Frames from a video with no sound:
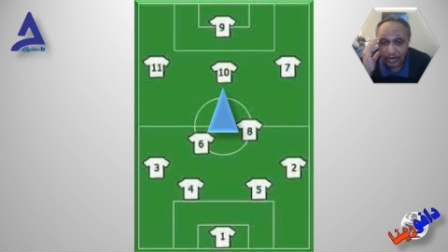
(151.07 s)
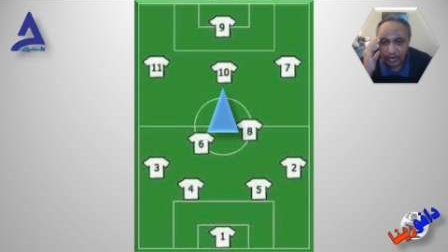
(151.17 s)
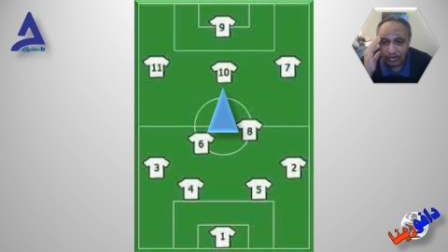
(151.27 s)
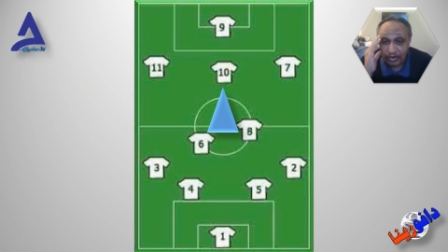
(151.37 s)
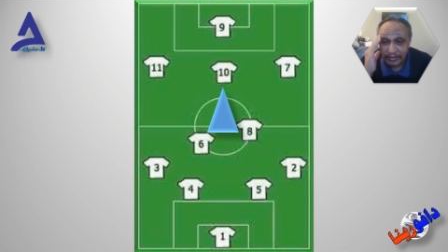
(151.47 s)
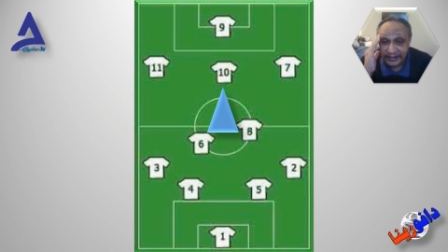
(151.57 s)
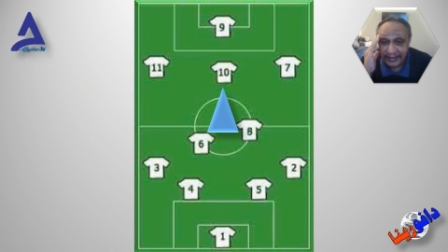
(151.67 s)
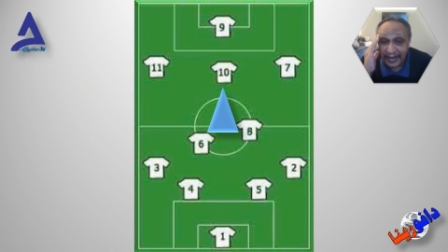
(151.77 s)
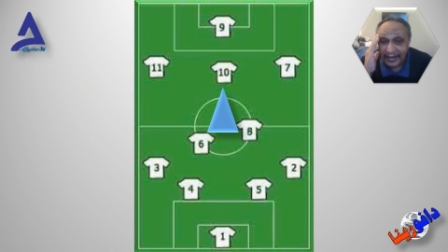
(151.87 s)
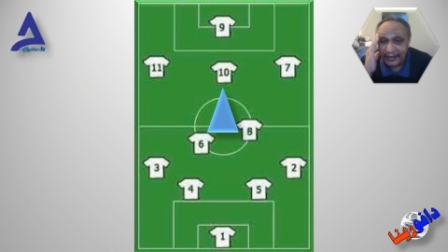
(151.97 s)

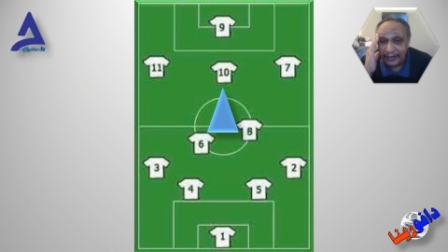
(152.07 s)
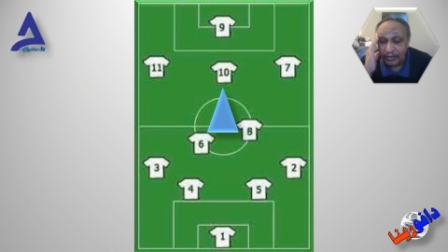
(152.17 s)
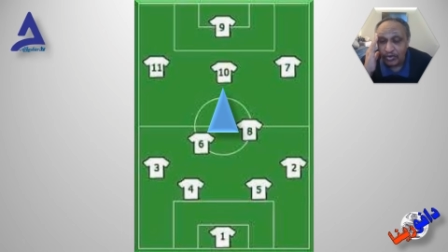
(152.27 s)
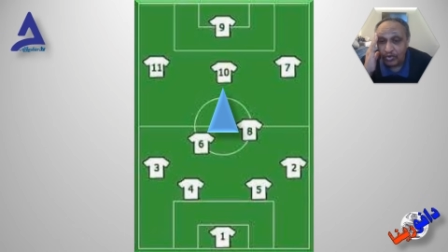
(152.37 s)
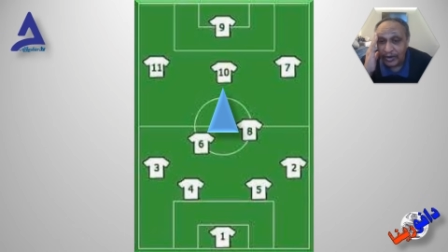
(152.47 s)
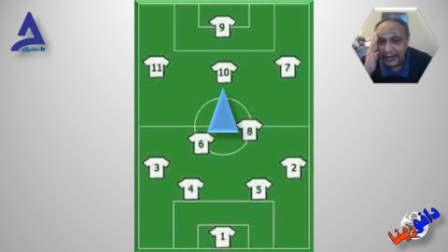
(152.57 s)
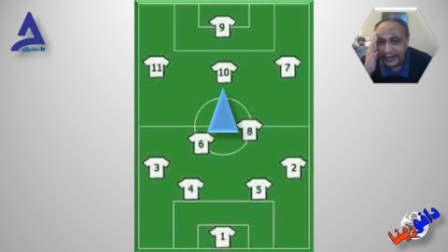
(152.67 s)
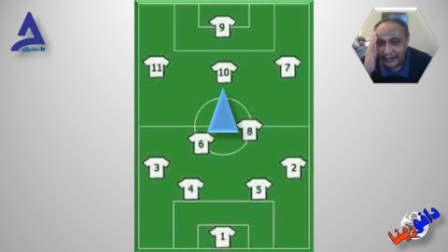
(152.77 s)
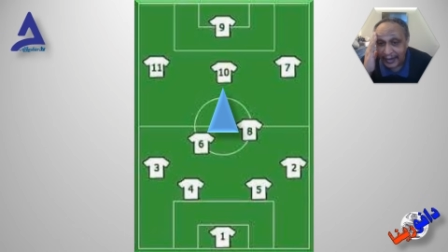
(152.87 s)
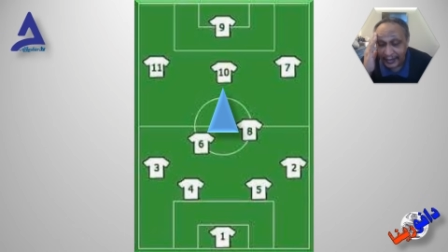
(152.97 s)
وبالتالي هو
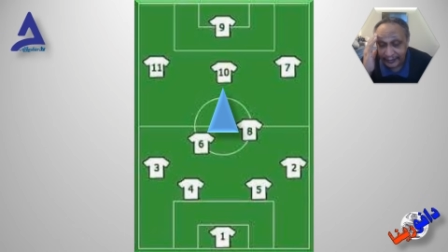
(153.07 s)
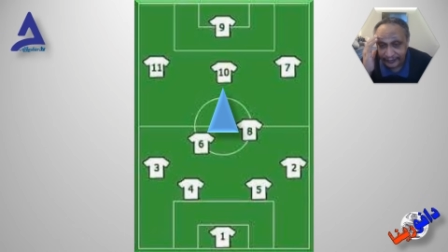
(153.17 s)
يضع